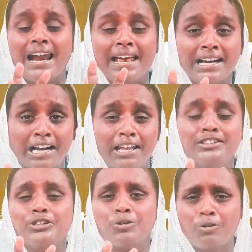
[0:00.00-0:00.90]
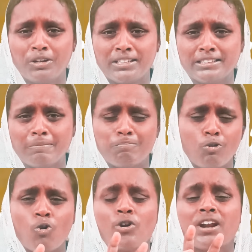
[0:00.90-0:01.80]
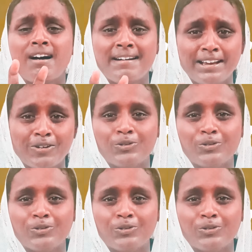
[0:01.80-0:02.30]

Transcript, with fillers: அலை கழித்து கொண்டிருந்த போராடி